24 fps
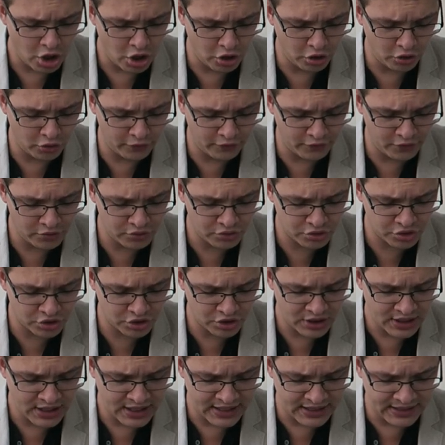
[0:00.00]
En
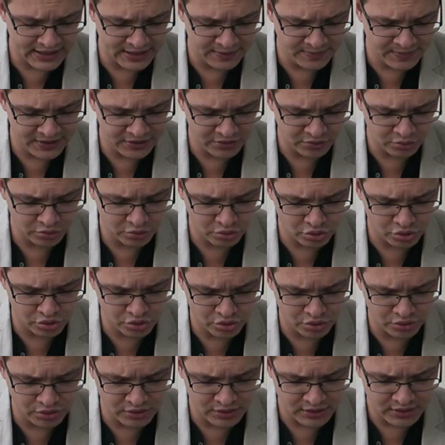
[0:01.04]
revanche, l'épître de
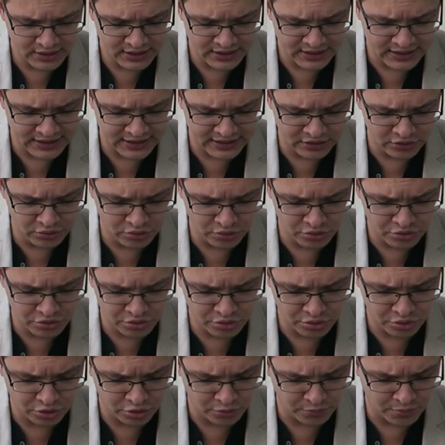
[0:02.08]
Jude et
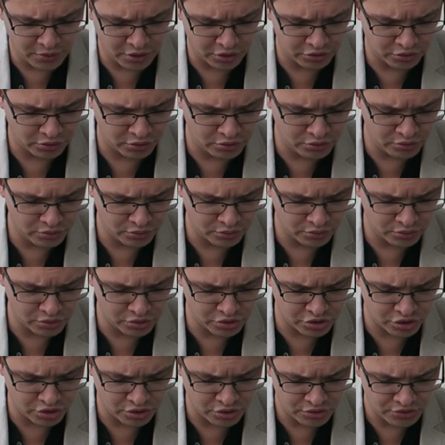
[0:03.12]
deux autres portant le nom
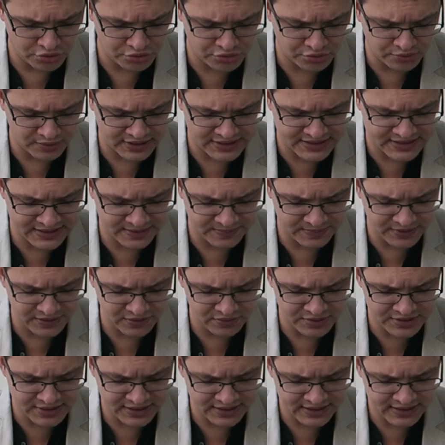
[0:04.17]
de Jean sont
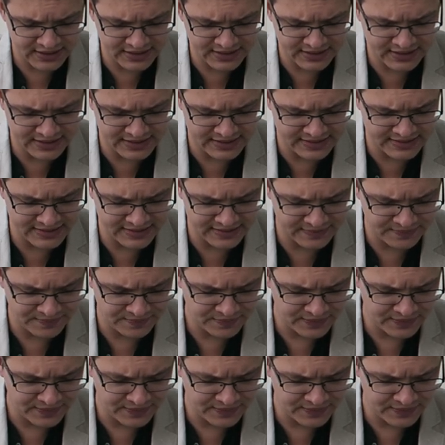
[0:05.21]
acceptés au sein de l'Église,